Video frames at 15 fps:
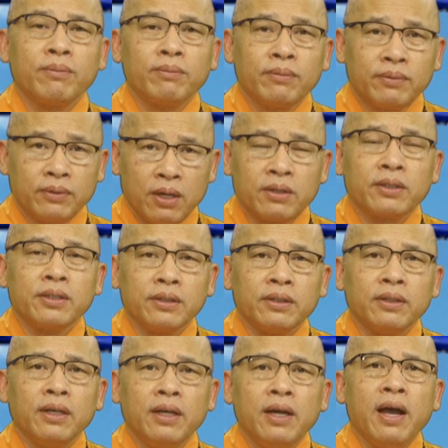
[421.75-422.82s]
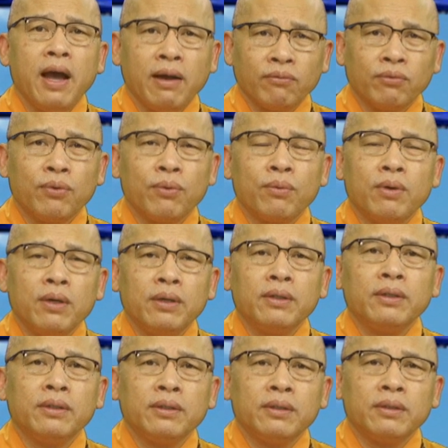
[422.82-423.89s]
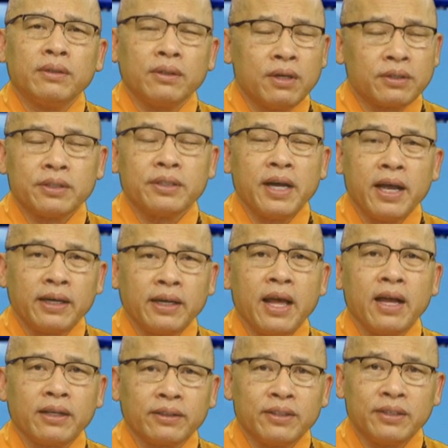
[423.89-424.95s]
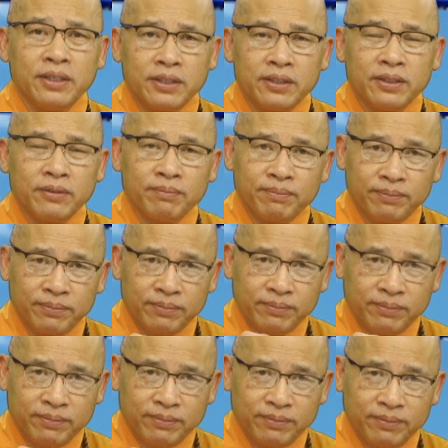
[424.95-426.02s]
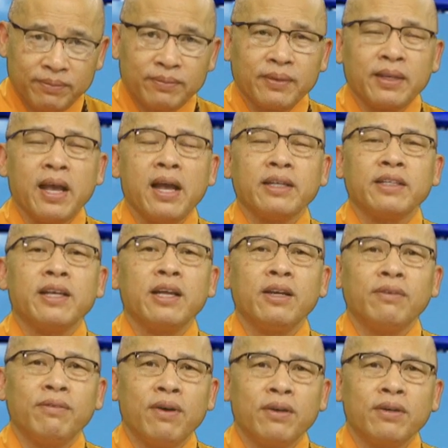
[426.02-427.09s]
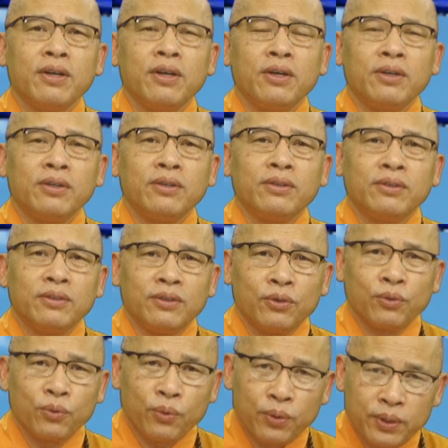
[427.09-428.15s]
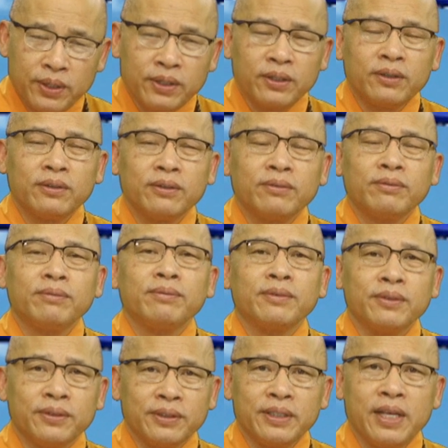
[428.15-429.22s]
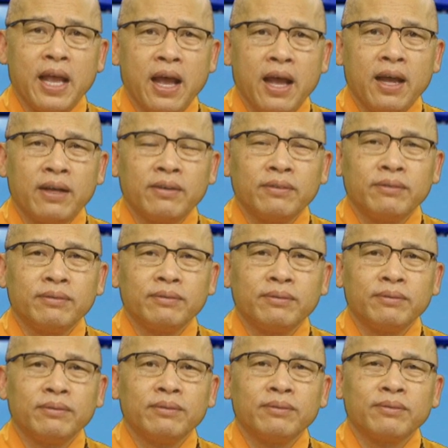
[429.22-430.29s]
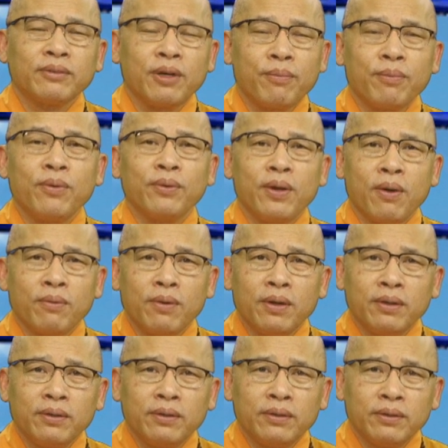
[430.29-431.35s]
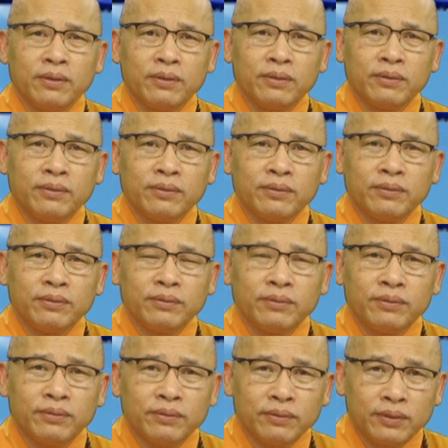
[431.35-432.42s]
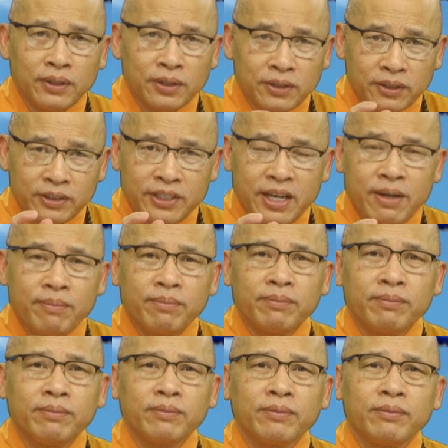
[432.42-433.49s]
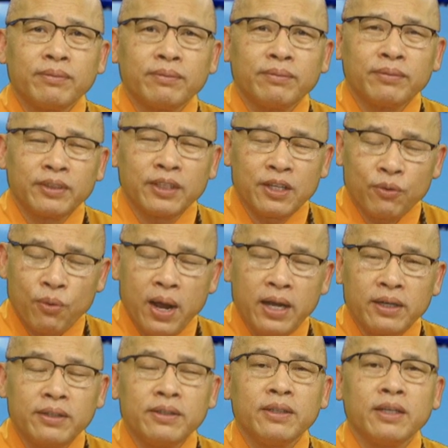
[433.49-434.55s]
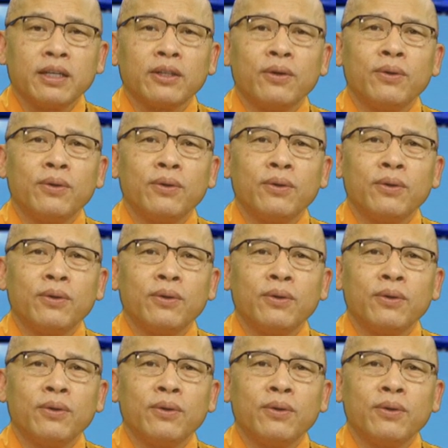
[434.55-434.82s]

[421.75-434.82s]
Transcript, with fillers: điều mà nó cũng áp dụng cho chính mỗi một chúng ta lời khuyên của ngài đối với trưởng giả cấp cổ độc nhưng lời khuyên đó rõ ràng là nó cũng dành cho tất cả mọi người nếu mà chúng ta ứng dụng những lời khuyên của tôn giả